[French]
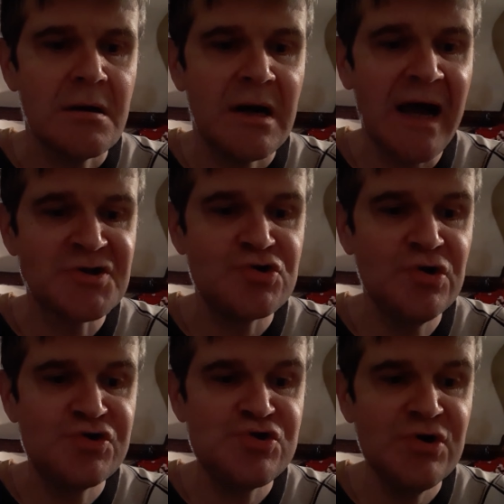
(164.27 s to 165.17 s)
La
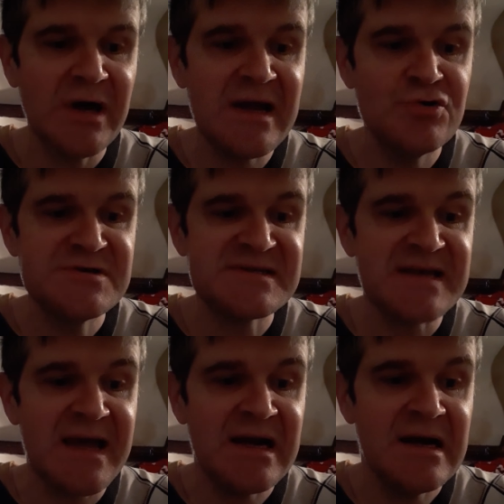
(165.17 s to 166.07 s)
culture est le
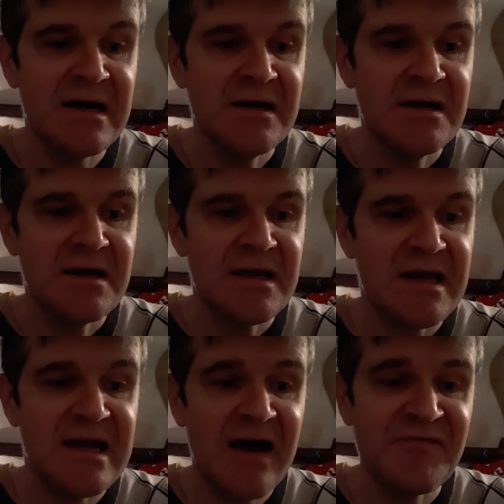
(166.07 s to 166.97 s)
sel
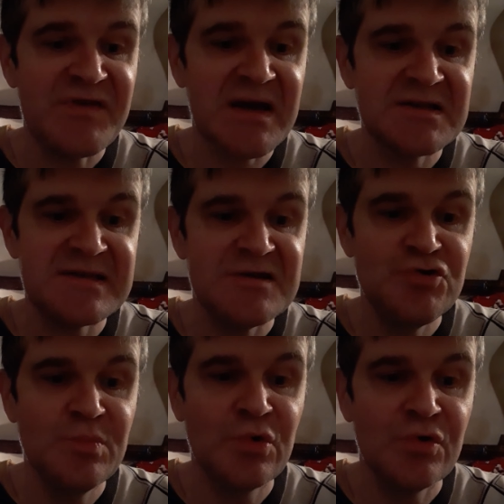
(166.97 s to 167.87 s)
et la fierté
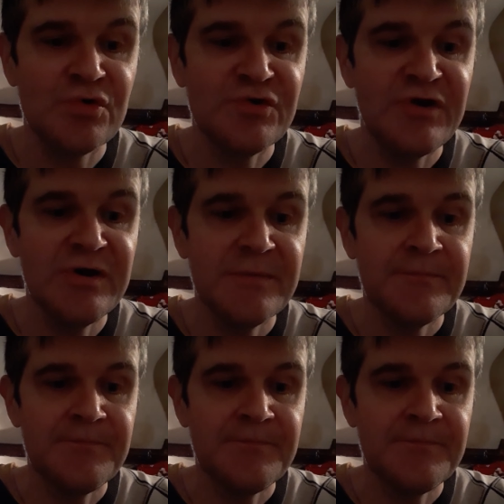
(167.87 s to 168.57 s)
du monde.